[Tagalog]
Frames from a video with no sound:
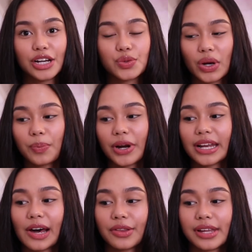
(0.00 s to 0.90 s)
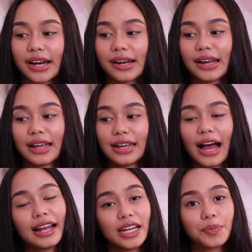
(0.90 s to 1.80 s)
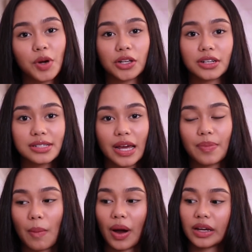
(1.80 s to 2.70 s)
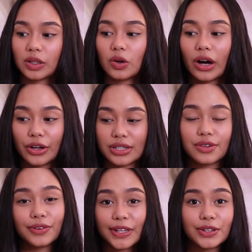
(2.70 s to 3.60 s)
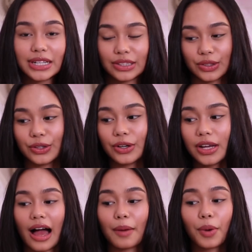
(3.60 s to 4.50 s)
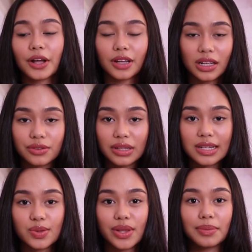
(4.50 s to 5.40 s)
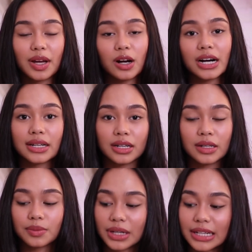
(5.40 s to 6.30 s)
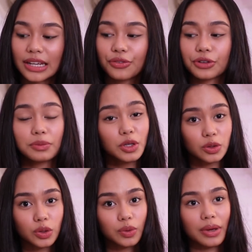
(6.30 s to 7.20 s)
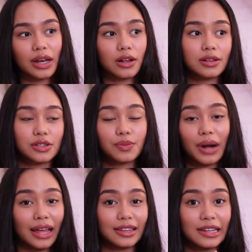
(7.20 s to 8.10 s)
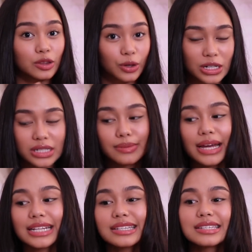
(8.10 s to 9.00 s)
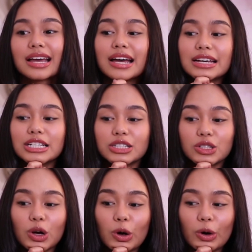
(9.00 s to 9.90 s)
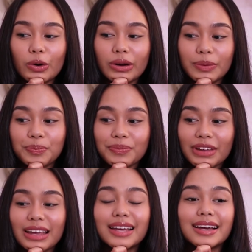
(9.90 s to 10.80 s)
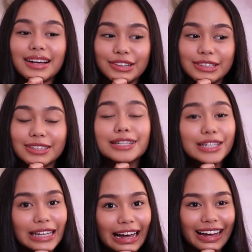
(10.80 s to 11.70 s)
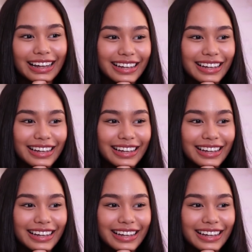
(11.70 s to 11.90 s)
I just wanna put it out there na lahat ng products na ipapakita ko ngayon sa video na to, I bought all of these with my hard-earned money from YouTube and also brand endorsements. So, ayun, yun lang.